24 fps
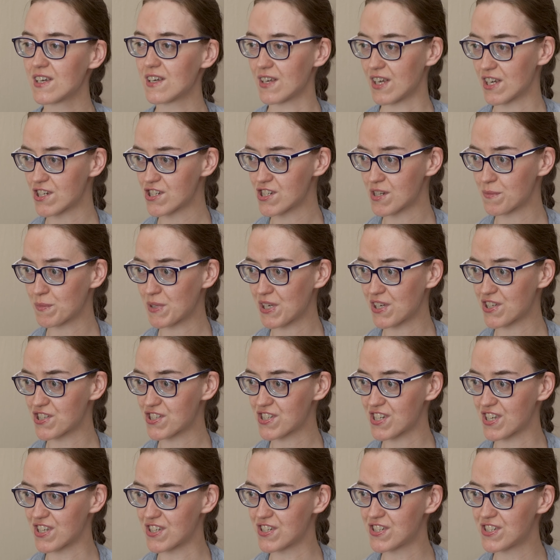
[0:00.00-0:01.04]
Jeszcze mniej
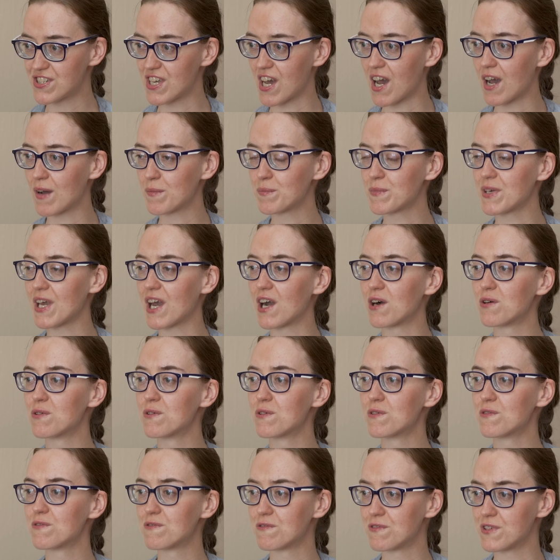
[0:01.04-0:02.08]
szczęścia
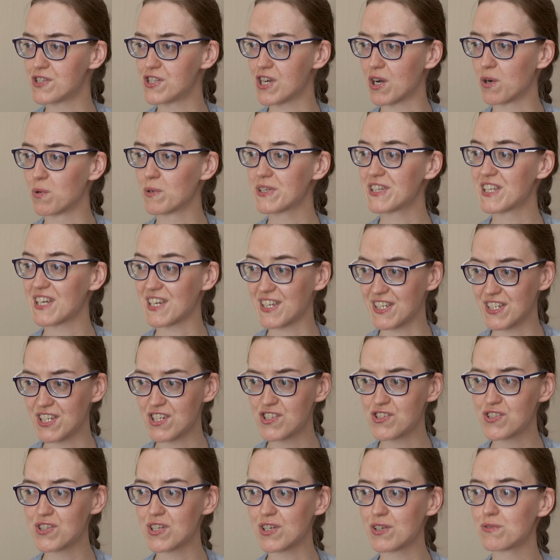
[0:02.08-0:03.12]
miał Wydział
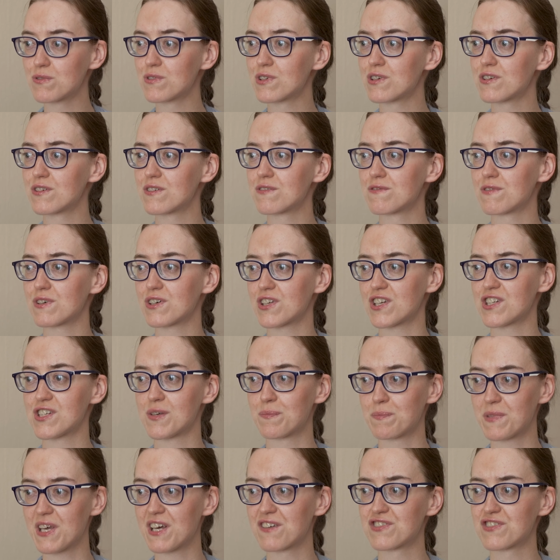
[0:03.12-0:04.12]
Techniczny, który w okresie